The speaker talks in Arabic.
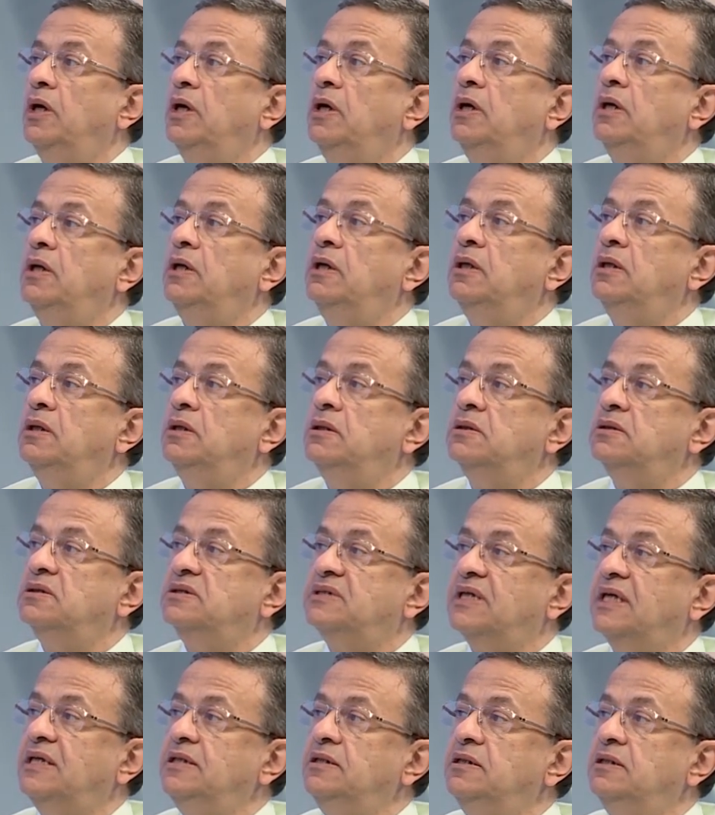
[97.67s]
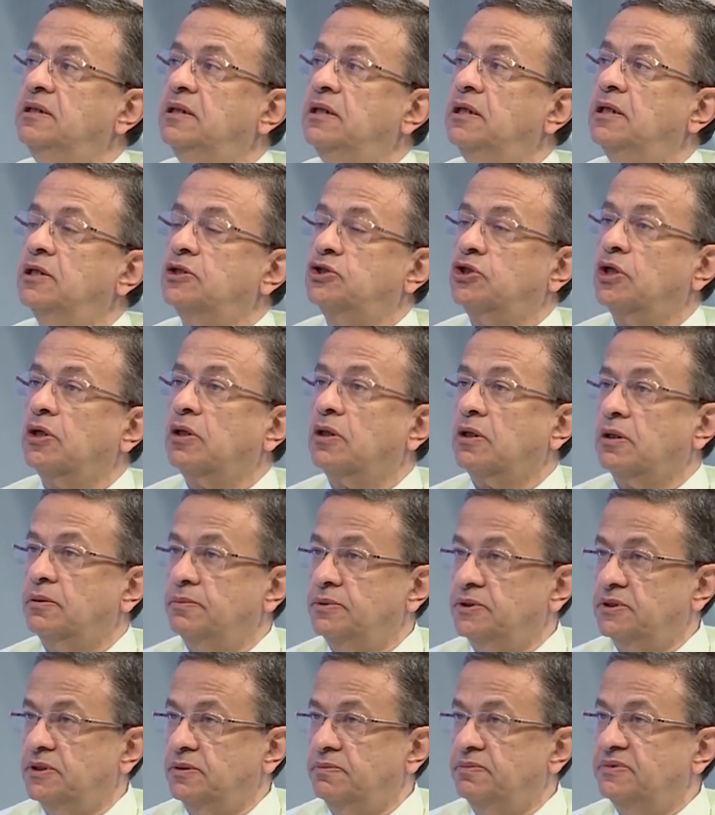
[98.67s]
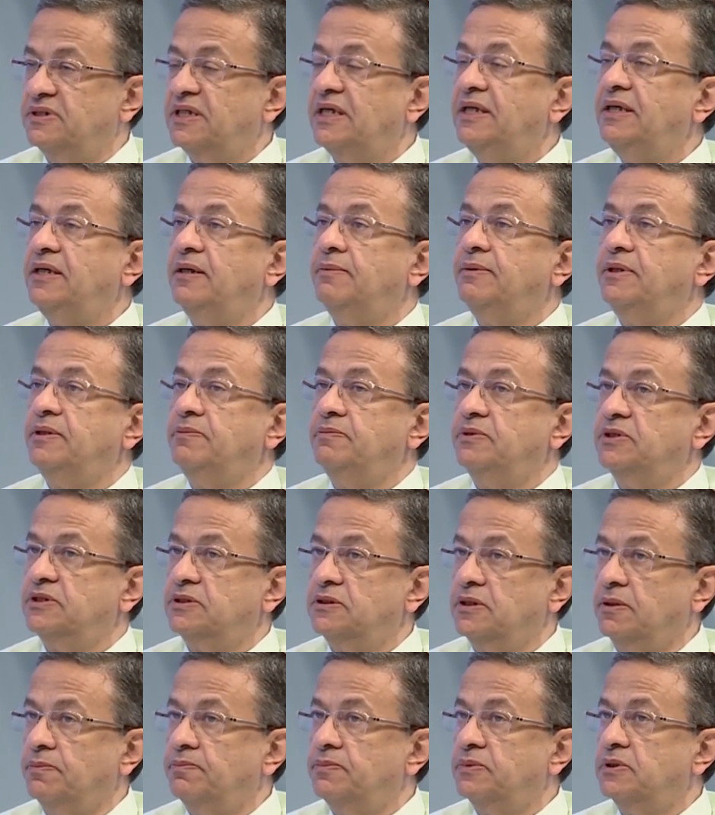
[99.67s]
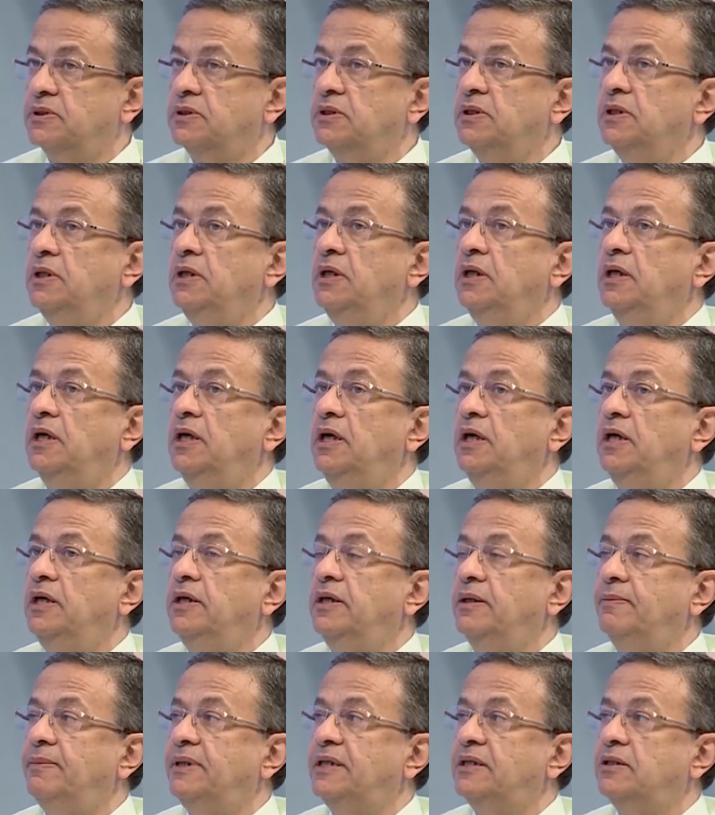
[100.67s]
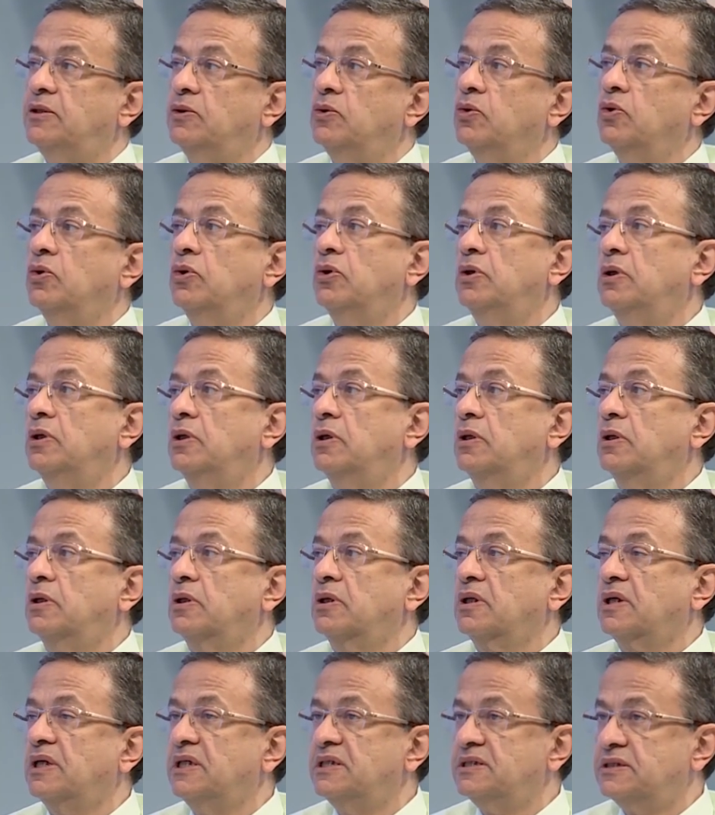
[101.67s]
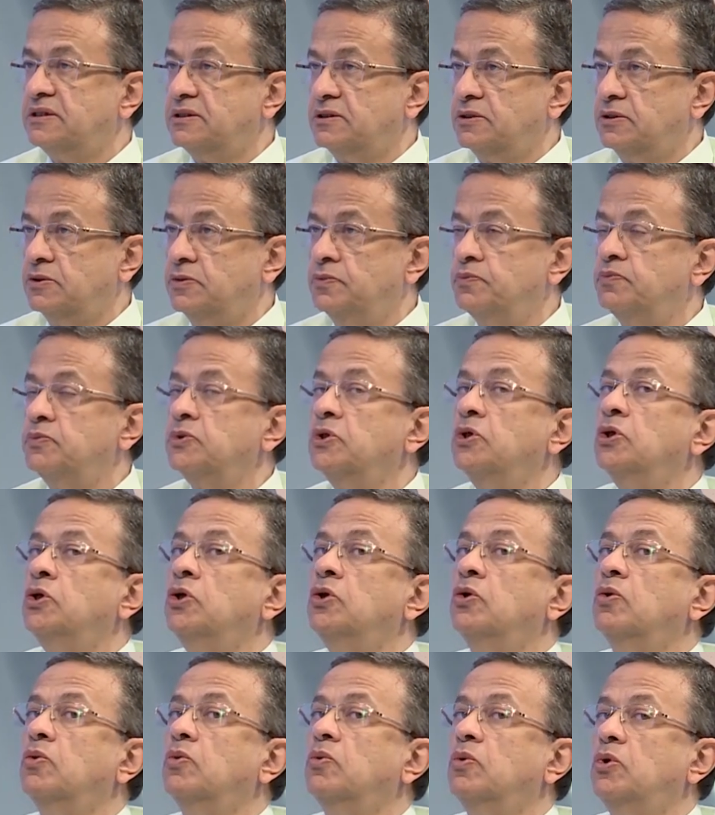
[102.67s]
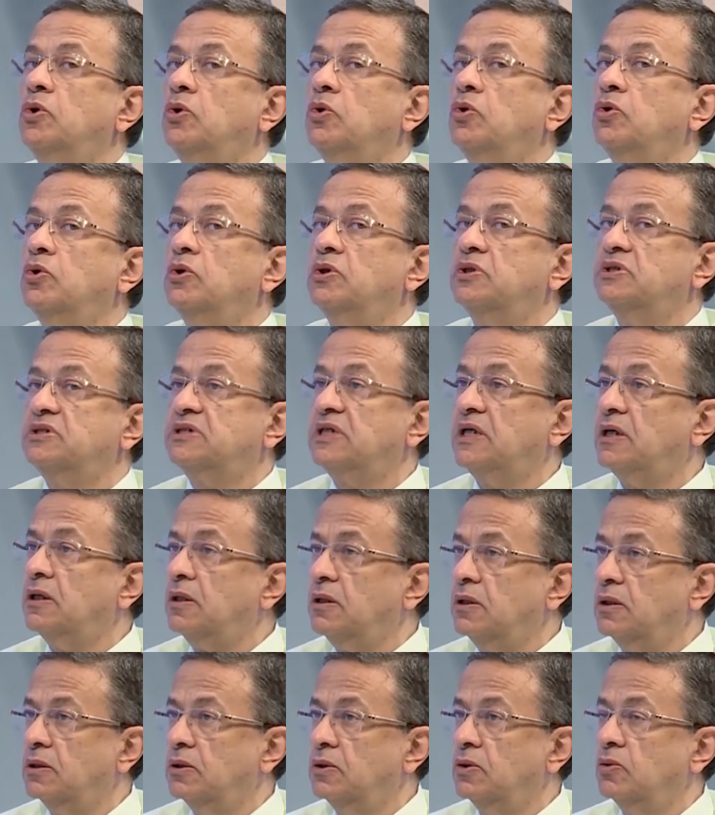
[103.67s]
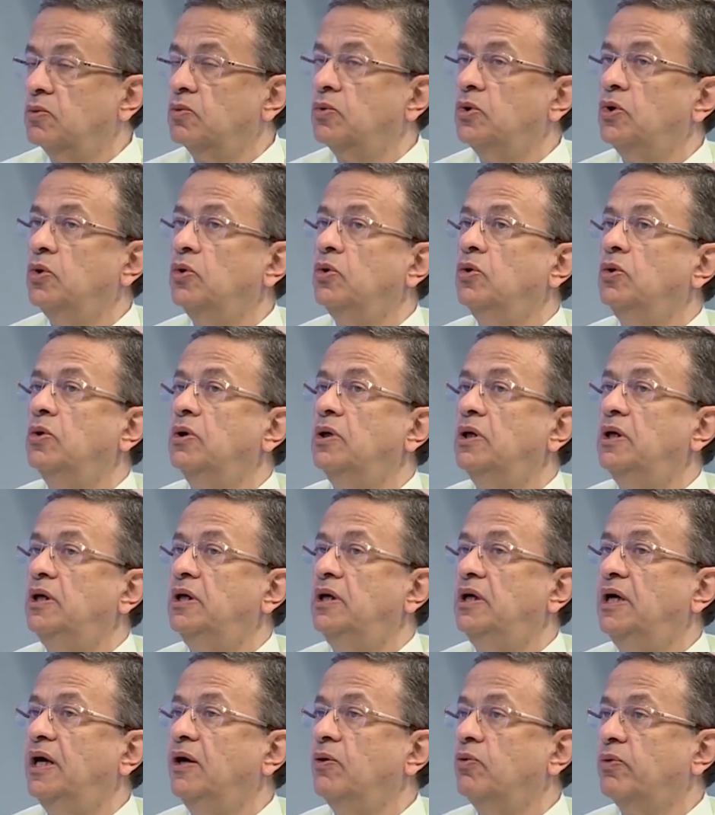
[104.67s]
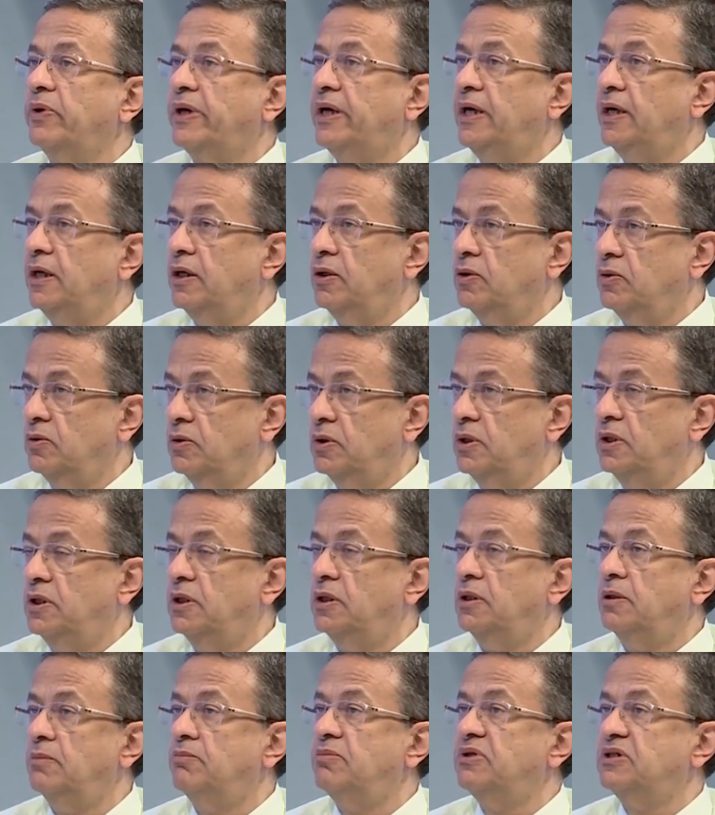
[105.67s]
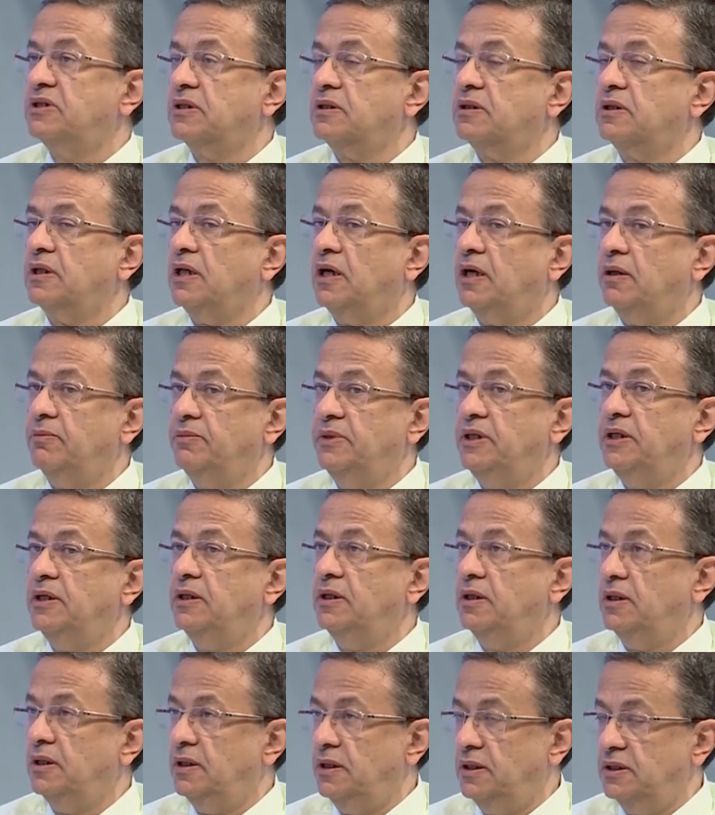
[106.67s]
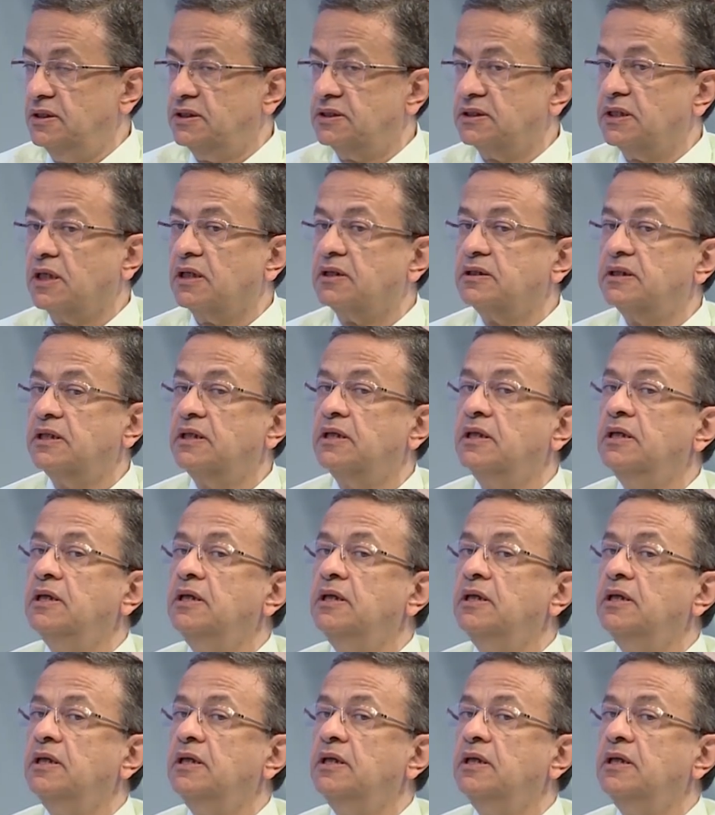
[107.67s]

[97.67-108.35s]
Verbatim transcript: آه، زي شجره بالظبط زي النبات بالظبط النبات له جذر وله ساق وله آه، اوراق آه، بتطلع من الساق دي